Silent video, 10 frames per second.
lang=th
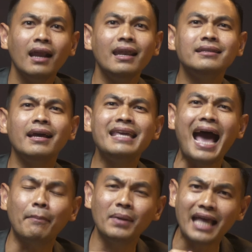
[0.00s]
และถ้าอ
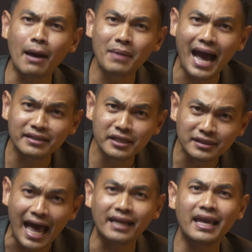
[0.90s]
ยากมาทำงานที่
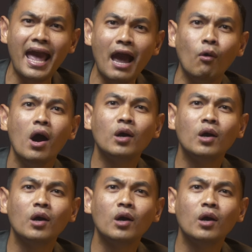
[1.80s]
สาแก้ว